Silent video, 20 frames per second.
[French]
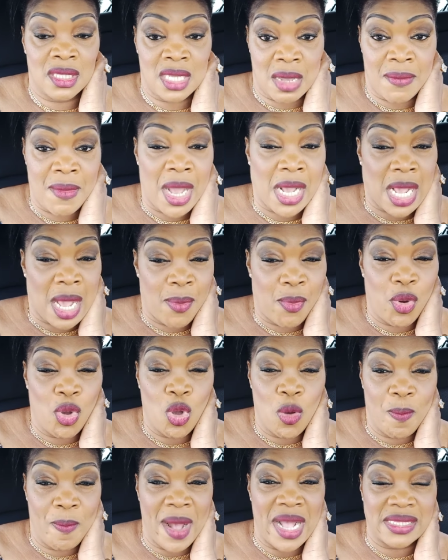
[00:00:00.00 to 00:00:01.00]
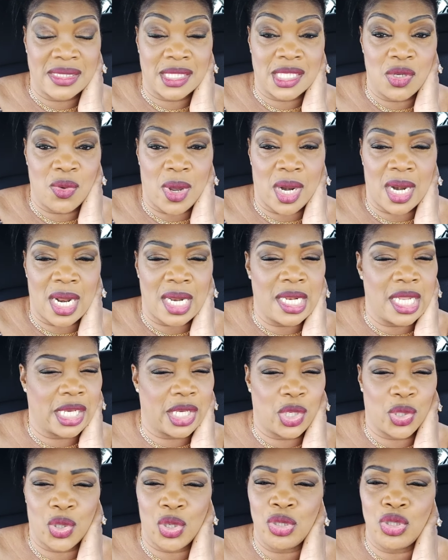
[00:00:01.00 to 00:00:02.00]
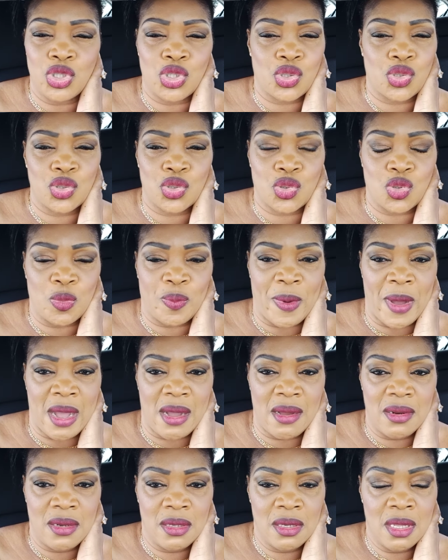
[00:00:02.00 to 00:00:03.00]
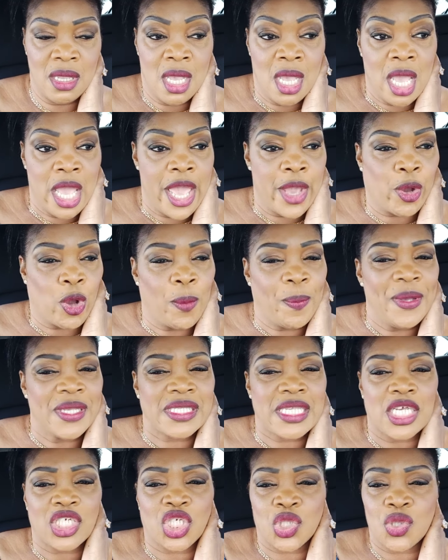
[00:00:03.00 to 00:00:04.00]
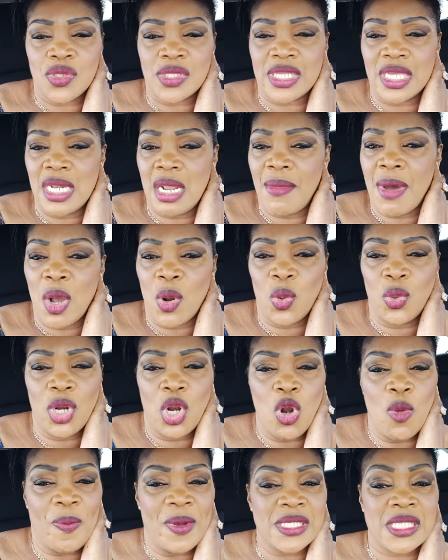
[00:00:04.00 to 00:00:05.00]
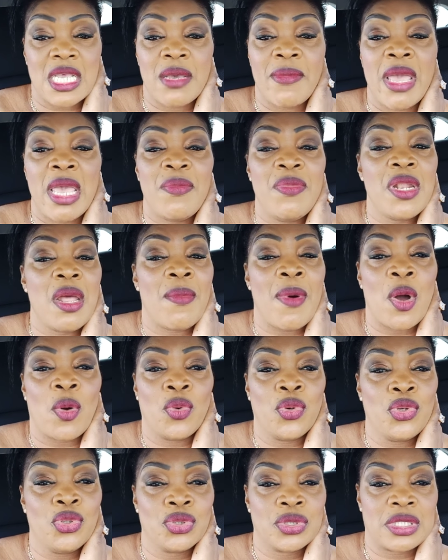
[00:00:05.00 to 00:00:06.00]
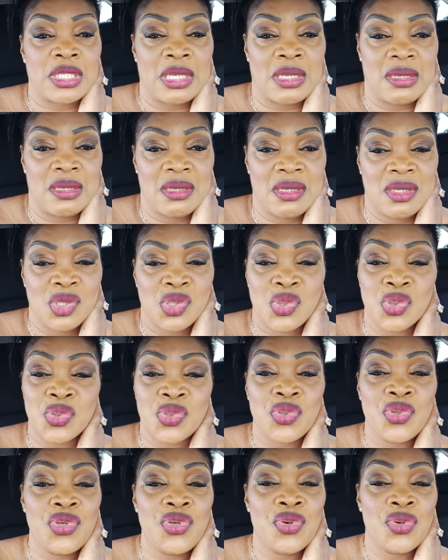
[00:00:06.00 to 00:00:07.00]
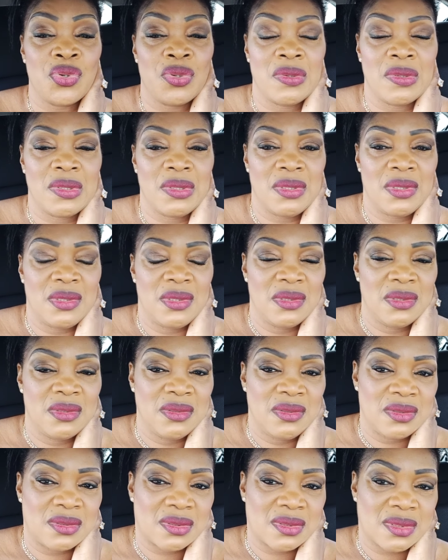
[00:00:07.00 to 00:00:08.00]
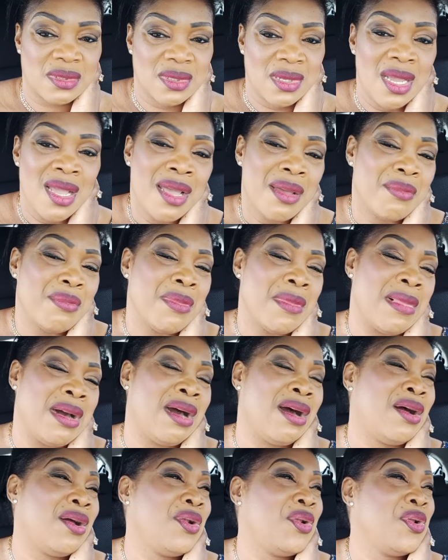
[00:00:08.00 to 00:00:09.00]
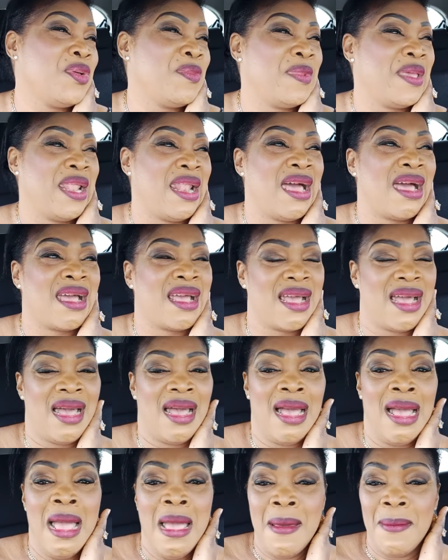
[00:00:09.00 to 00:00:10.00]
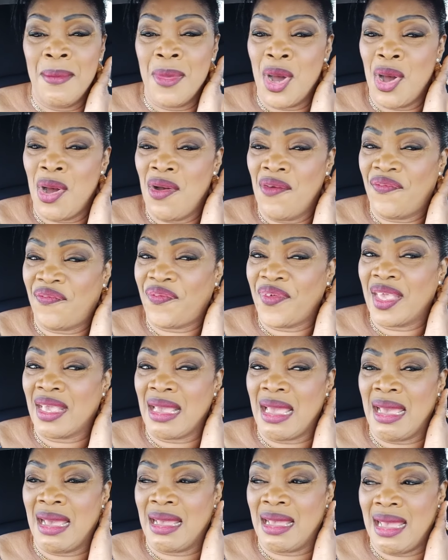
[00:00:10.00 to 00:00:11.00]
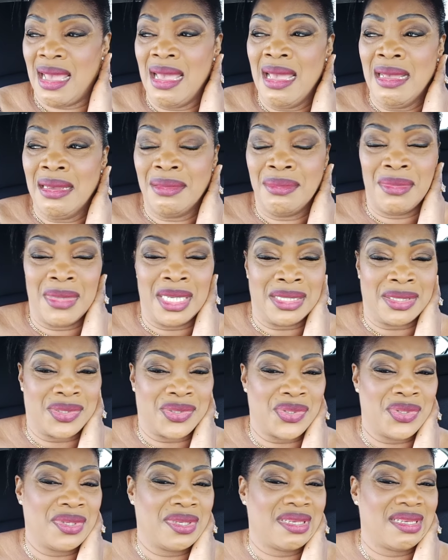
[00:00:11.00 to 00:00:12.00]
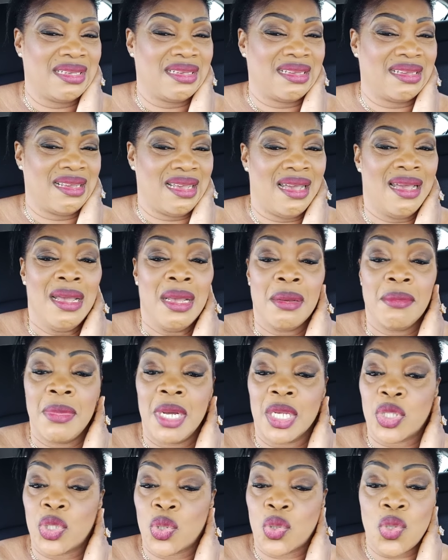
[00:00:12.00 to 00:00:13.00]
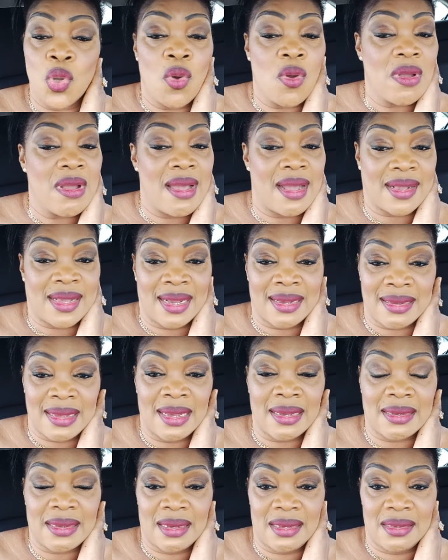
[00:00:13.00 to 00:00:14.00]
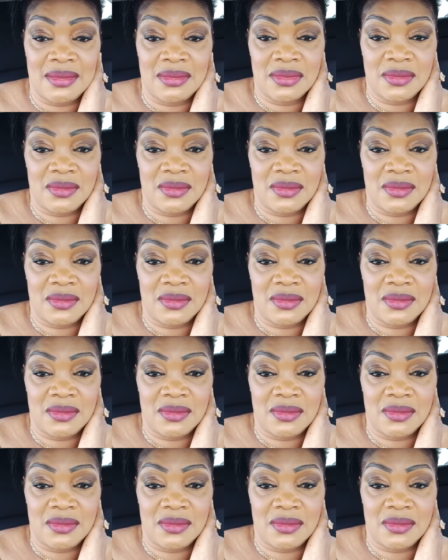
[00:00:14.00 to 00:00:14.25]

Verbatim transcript: na makambo oyo bandi wana ne recule surtout pas sa chance na non, parce que bayebi na surtout yo te bah yo baolobelanga Bah batonginga kakaka, kaka